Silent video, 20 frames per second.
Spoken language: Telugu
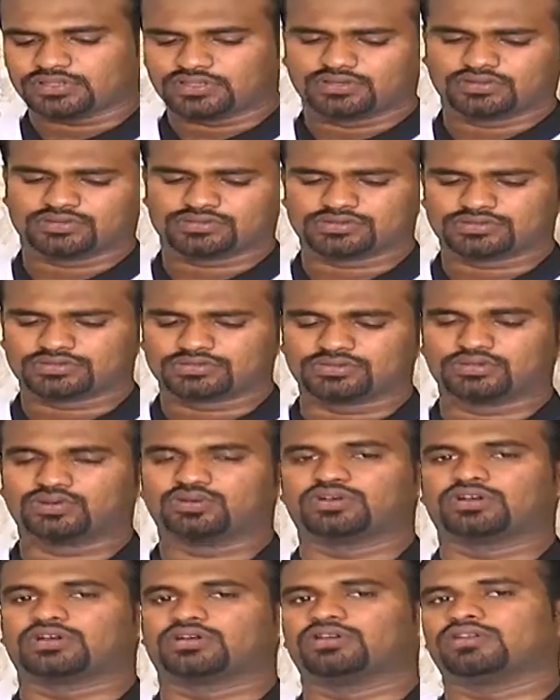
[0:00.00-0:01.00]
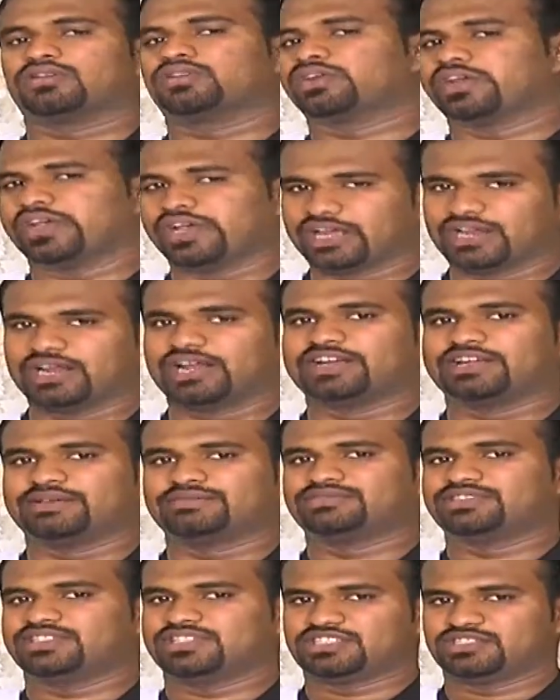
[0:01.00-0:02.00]
ఈరోజు ఒక రెండు కేరళ
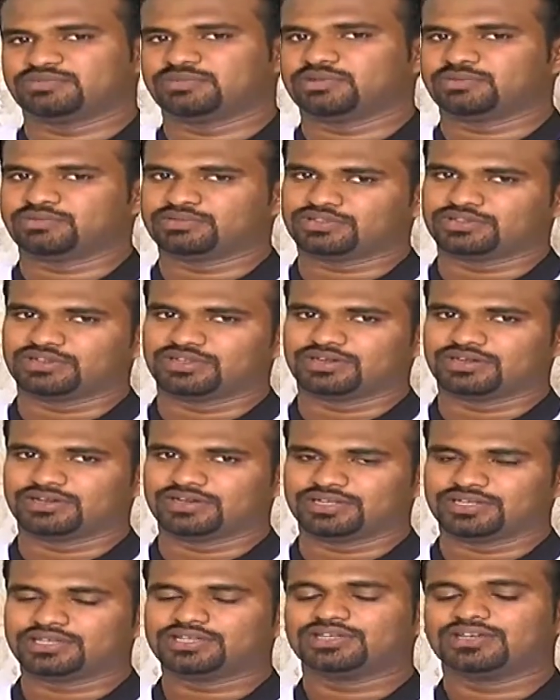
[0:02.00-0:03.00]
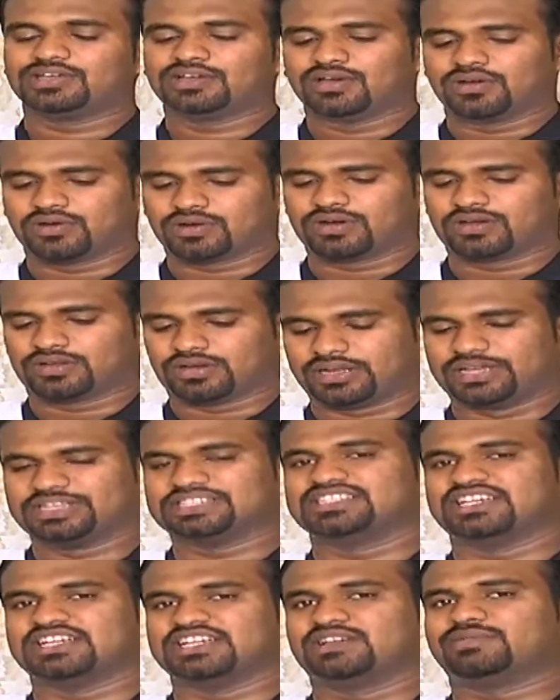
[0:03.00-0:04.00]
ఐటమ్స్ చేసి పెట్టబోతున్నానండి ఒక
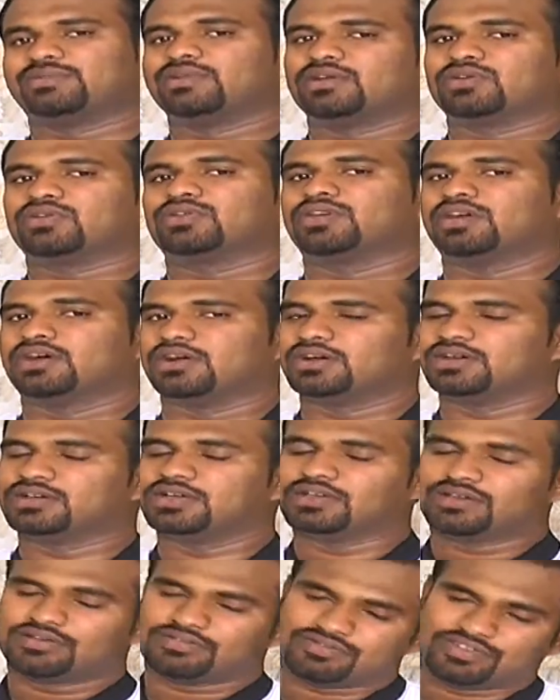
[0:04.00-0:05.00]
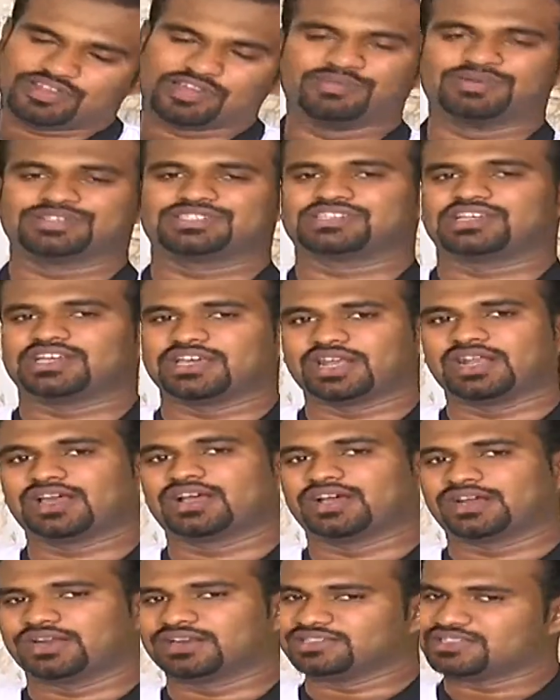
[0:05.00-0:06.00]
రైస్ ఐటమ్ అండ్ ఒక ఫేమస్ కేరళ
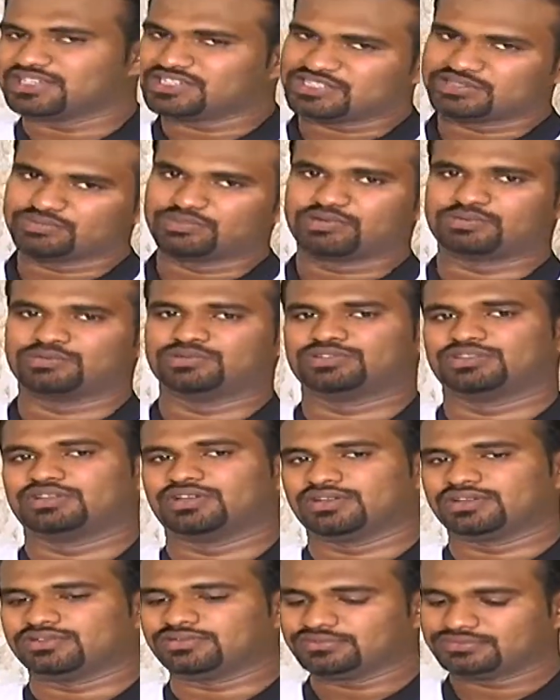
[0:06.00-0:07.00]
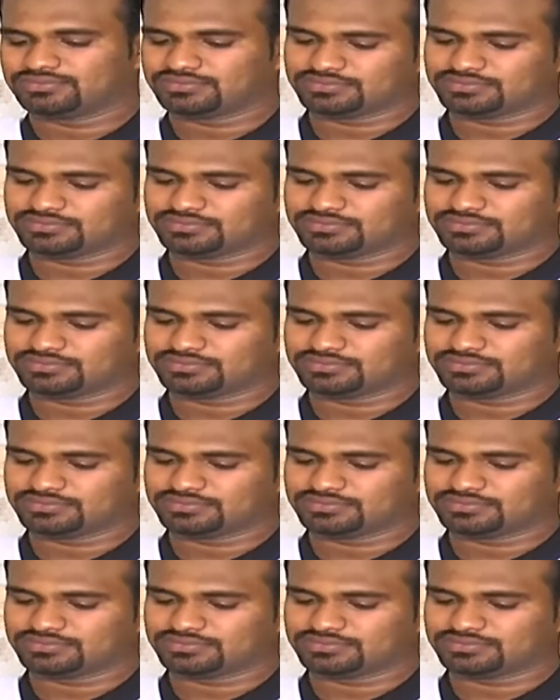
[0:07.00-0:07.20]
కర్రీ చేసి పెట్టబోతున్నాను